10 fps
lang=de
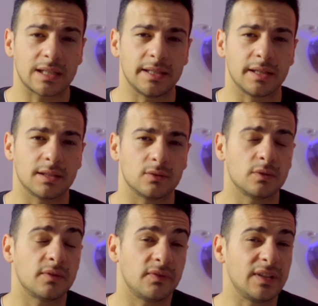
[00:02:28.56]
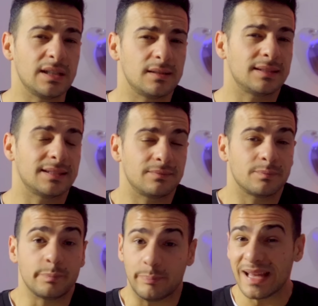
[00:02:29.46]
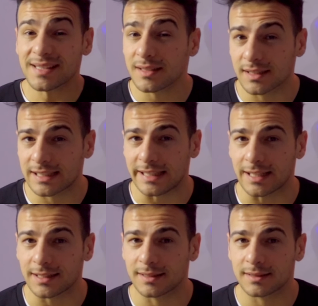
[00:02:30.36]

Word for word: klingen und viel besser klingen.